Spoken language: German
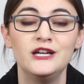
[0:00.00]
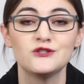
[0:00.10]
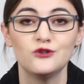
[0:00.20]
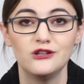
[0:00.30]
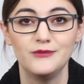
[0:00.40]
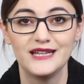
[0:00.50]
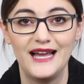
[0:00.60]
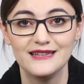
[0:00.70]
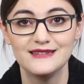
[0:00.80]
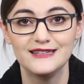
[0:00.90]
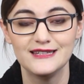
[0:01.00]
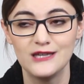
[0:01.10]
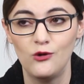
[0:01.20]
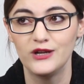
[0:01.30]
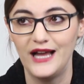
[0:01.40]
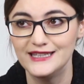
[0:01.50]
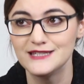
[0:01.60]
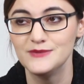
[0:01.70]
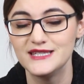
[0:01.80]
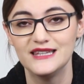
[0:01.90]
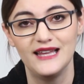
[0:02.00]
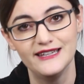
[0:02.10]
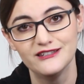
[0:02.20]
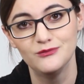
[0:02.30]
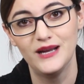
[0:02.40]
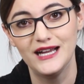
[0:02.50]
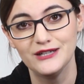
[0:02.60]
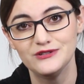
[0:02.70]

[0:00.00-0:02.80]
sondern man kann sich das auch alles ein bisschen leichter machen.